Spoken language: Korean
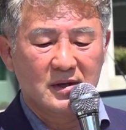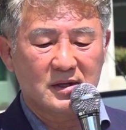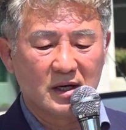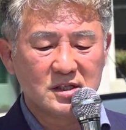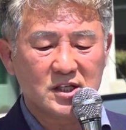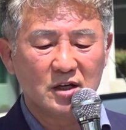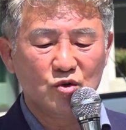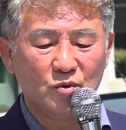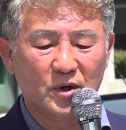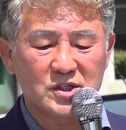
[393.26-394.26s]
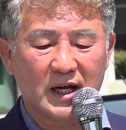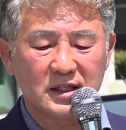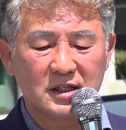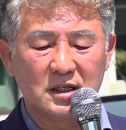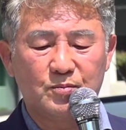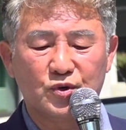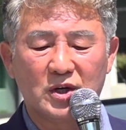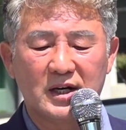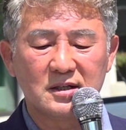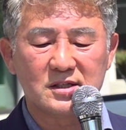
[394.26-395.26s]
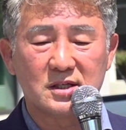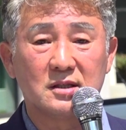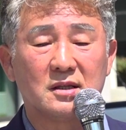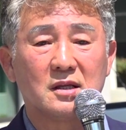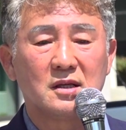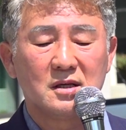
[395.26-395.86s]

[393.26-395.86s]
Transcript: 경선 후보 자격을 부여한 것은